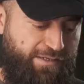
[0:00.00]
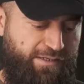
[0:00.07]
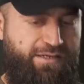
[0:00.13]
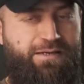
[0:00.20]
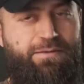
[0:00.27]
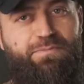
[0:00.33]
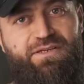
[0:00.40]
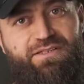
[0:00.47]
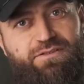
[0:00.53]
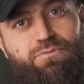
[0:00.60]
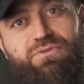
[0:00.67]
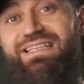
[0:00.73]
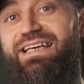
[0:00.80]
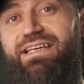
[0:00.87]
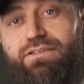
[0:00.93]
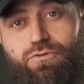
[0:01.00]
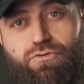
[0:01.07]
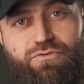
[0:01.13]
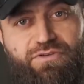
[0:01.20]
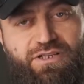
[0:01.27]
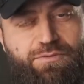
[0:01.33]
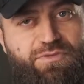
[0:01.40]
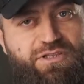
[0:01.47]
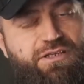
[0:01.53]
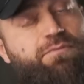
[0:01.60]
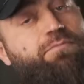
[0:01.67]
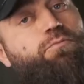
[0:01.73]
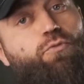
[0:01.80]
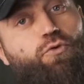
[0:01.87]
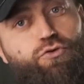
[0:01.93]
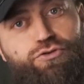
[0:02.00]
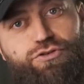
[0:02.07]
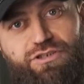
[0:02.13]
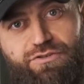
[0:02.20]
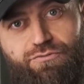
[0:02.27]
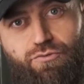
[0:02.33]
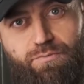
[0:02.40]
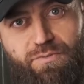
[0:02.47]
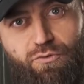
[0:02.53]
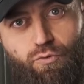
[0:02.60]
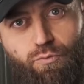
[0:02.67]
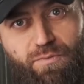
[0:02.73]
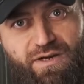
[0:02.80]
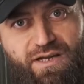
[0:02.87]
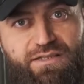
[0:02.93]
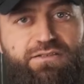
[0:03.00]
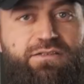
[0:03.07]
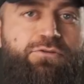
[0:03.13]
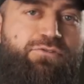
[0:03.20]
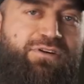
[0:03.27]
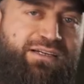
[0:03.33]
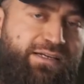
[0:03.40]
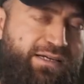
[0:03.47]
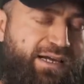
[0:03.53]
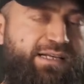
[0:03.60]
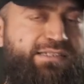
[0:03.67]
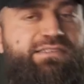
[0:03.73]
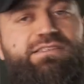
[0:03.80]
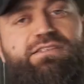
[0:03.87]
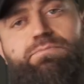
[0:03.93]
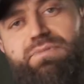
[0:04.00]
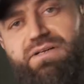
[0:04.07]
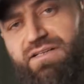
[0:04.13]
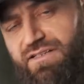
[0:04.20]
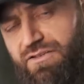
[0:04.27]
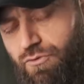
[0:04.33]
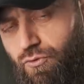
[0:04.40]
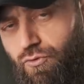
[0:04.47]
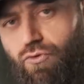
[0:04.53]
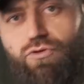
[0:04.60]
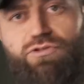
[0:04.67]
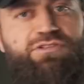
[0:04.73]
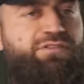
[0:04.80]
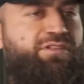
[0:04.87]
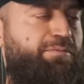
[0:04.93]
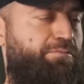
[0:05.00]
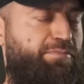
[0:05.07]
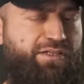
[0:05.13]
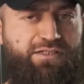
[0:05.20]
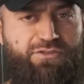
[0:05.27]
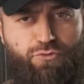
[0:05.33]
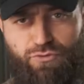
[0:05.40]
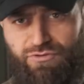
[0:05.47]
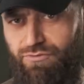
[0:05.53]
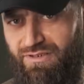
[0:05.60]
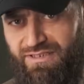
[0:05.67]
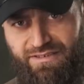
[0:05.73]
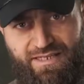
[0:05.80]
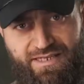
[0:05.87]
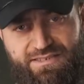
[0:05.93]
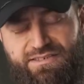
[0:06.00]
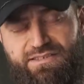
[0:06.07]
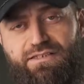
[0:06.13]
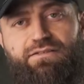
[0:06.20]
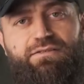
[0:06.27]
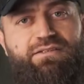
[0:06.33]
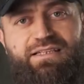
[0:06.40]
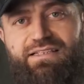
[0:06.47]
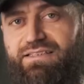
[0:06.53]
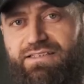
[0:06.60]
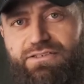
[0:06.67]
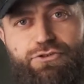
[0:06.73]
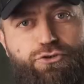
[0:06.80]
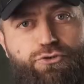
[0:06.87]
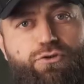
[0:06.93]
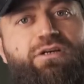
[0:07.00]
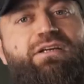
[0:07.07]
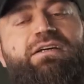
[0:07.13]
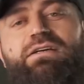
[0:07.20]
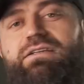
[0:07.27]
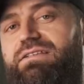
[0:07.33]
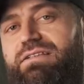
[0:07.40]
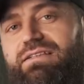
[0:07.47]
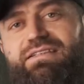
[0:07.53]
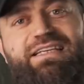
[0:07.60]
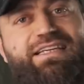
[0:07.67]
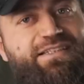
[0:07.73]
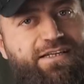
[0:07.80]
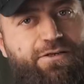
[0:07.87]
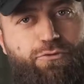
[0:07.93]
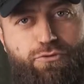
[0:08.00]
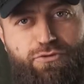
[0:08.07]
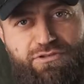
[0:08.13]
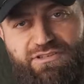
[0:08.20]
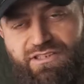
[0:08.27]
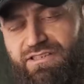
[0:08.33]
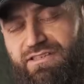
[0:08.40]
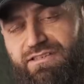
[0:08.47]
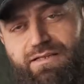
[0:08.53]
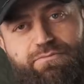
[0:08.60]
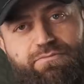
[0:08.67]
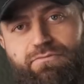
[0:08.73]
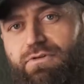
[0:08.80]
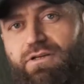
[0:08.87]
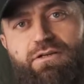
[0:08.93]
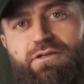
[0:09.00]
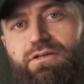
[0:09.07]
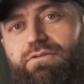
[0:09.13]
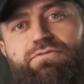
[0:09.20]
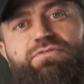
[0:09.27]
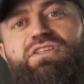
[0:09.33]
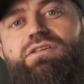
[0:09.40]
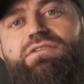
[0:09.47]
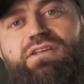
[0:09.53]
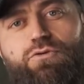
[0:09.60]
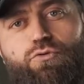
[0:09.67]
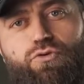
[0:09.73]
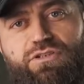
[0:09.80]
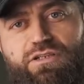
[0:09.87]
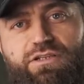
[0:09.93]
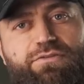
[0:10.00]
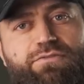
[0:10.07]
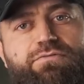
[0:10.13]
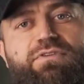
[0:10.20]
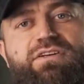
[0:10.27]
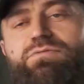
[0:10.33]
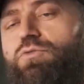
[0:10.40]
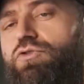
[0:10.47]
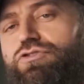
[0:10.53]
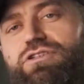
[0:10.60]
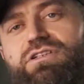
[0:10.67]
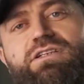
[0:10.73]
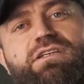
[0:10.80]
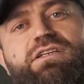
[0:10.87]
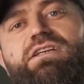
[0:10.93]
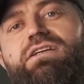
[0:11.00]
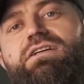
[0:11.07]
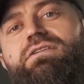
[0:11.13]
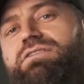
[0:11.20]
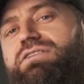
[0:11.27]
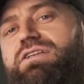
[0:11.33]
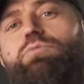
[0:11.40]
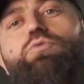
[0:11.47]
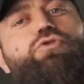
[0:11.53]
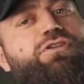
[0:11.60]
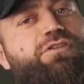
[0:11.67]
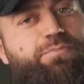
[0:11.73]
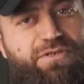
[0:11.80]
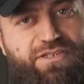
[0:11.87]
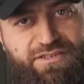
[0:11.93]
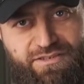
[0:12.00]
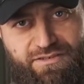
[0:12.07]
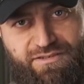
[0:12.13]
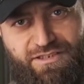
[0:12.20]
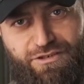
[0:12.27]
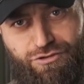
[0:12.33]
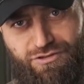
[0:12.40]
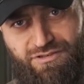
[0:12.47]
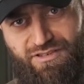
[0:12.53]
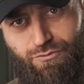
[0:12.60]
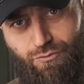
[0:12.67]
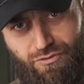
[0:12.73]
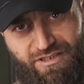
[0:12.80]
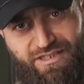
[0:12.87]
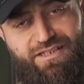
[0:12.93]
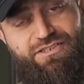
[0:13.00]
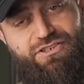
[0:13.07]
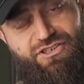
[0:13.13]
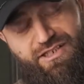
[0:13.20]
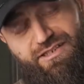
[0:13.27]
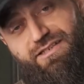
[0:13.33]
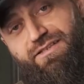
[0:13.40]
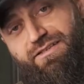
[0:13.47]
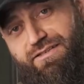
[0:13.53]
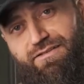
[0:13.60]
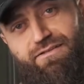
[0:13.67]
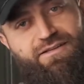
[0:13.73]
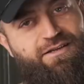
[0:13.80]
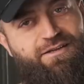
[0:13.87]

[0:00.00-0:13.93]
А, поэтому до этого времени можно его покупать. OneCaster, парадокс, парадокс Paradox Это еще не находятся они там вне закона. И, возможно, их не будет принят даже закон окончательно.